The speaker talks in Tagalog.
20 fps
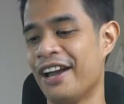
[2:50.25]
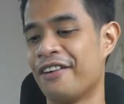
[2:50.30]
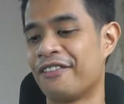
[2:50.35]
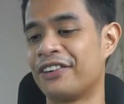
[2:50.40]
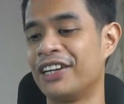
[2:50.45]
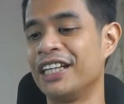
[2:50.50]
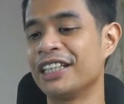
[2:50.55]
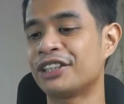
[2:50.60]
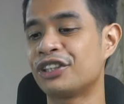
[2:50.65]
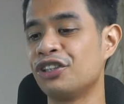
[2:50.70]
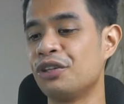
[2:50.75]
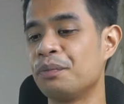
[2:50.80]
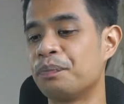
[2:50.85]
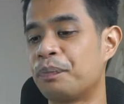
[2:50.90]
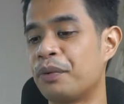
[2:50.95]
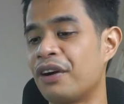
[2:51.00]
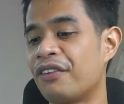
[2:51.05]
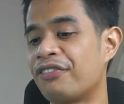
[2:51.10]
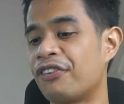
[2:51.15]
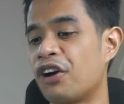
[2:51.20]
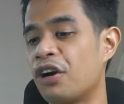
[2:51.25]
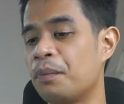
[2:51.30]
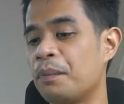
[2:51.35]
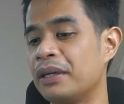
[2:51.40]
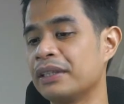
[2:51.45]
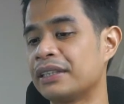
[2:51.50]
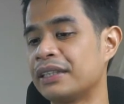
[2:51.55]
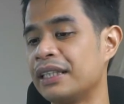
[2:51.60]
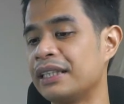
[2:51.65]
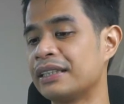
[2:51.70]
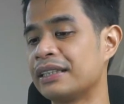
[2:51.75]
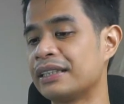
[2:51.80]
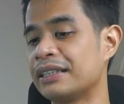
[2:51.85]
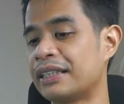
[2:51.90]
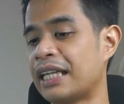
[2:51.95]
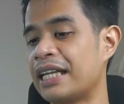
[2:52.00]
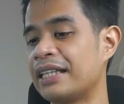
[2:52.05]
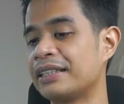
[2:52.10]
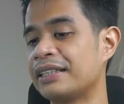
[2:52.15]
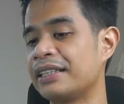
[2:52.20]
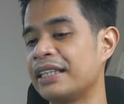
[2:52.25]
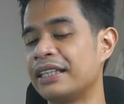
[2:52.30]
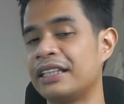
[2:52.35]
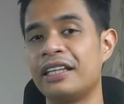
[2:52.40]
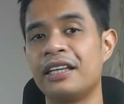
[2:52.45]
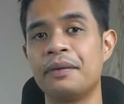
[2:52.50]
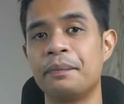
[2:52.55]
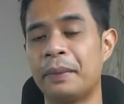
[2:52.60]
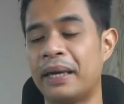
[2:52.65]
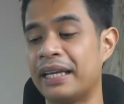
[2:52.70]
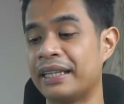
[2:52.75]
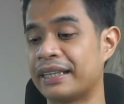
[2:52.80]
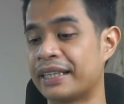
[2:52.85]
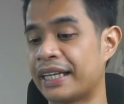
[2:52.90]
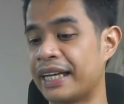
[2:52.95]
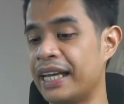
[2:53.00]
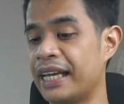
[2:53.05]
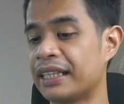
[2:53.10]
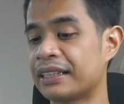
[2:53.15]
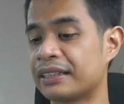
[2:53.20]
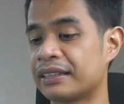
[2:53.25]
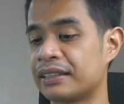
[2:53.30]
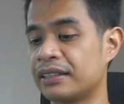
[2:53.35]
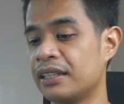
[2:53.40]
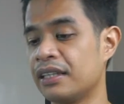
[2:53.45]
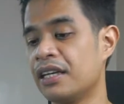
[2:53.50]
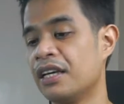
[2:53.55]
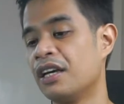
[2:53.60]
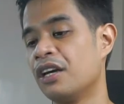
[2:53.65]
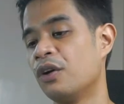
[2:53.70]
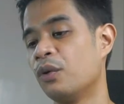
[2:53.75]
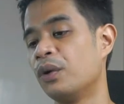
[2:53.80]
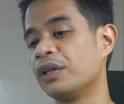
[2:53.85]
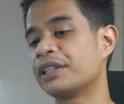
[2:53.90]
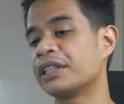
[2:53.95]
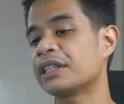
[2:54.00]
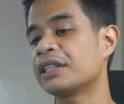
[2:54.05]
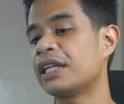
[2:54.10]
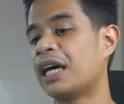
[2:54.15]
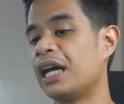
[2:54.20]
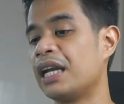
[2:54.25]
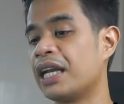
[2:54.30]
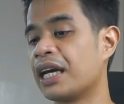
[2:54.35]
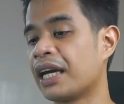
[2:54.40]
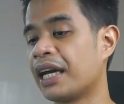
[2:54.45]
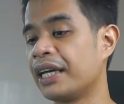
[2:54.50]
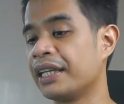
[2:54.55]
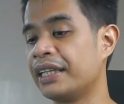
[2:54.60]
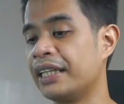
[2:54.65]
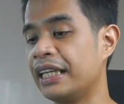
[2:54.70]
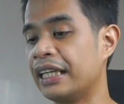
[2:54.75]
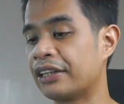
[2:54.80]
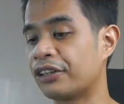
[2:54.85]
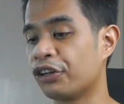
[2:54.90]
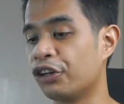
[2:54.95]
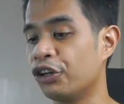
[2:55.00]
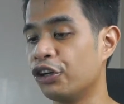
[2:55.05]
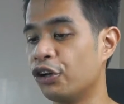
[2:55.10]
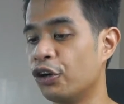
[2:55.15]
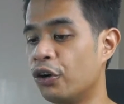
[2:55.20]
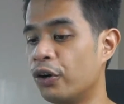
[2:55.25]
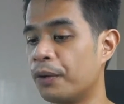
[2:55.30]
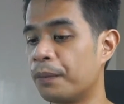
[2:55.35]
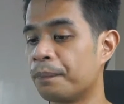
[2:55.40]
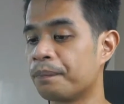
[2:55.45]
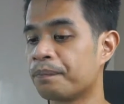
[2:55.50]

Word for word: First, yung Performance Intensity Matrix, which is nakalagay dito yung